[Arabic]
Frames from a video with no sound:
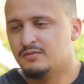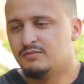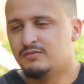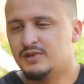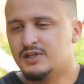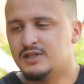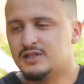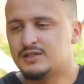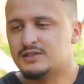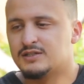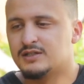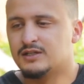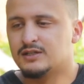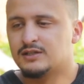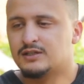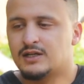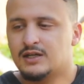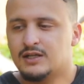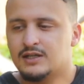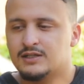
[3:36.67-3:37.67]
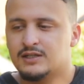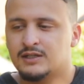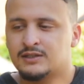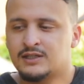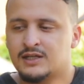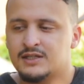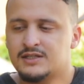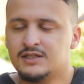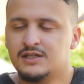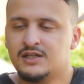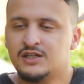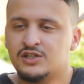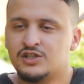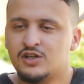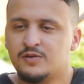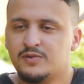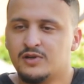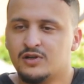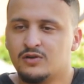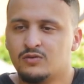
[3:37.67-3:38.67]
مي اثرت عليا
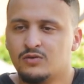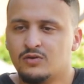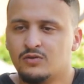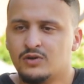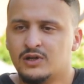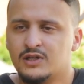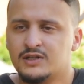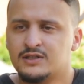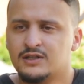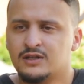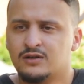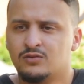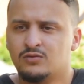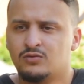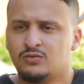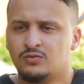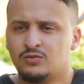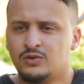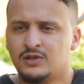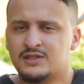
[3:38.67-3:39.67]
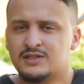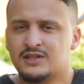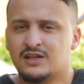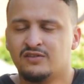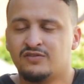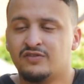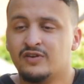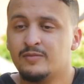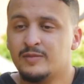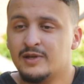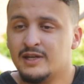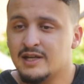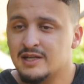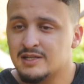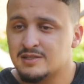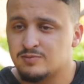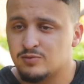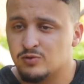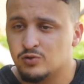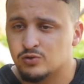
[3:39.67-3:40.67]
ايجابيا هو ولات وليت كنفهم
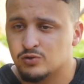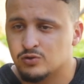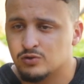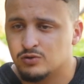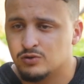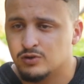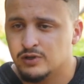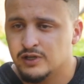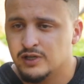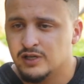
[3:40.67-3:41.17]
الناس بلوتو